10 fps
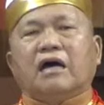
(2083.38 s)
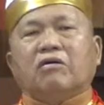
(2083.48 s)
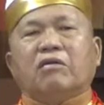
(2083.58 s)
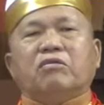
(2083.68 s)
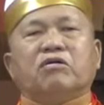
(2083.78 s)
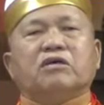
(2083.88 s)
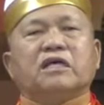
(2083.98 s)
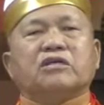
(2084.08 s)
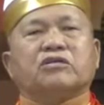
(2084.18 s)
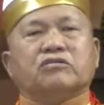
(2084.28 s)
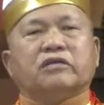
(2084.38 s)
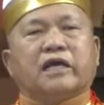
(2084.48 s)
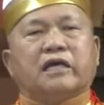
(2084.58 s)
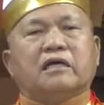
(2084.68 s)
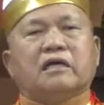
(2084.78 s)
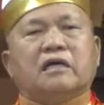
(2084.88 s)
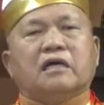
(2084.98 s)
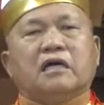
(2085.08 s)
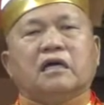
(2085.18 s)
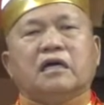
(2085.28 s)
我无兴趣呢，
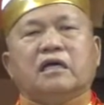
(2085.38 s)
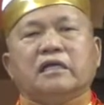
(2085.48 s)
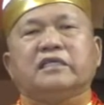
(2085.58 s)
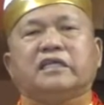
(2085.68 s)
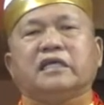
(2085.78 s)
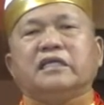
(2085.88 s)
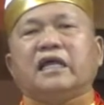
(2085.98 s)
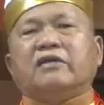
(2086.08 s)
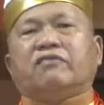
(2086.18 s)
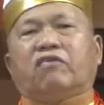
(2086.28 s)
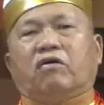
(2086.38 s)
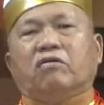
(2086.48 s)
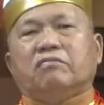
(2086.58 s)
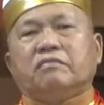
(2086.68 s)
一心念佛。